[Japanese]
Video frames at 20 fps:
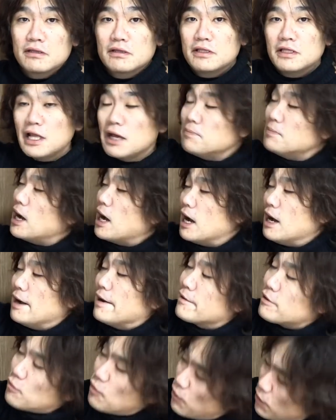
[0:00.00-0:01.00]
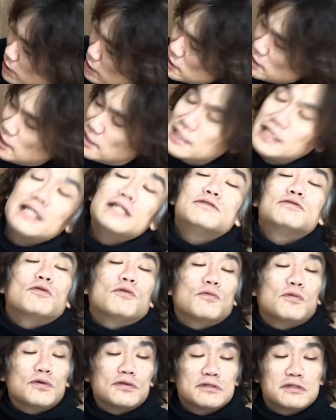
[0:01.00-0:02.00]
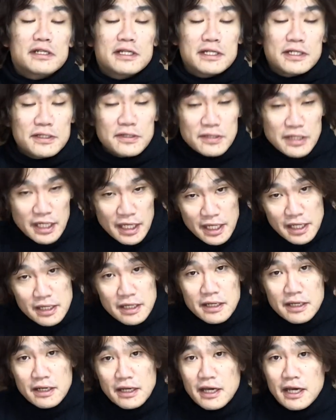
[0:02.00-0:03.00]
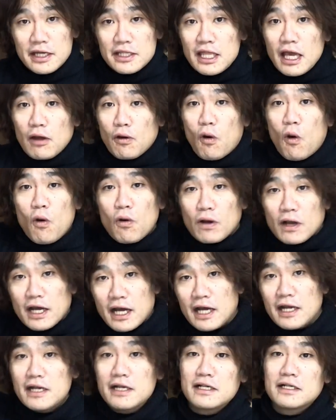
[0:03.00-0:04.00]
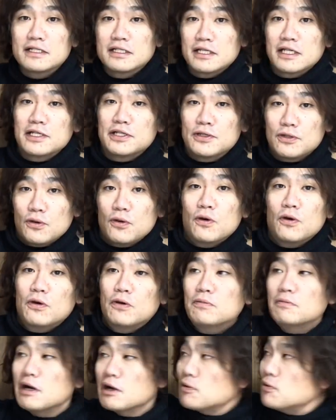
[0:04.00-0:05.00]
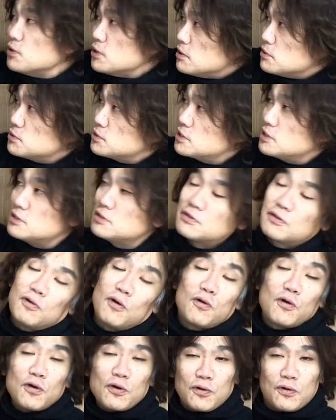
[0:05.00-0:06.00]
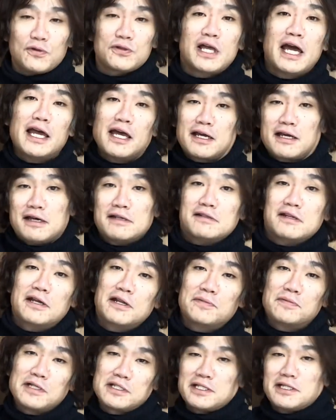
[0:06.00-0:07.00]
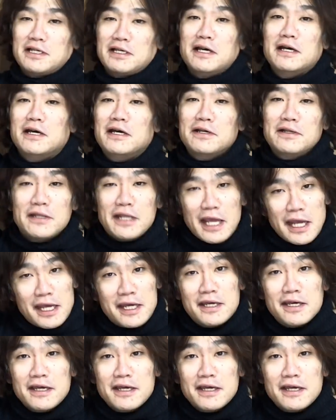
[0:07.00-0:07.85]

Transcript: でまあこれでいいと思うんですよ。でこっからなんですよ。まあこれで普通心穏やかになれました。ね。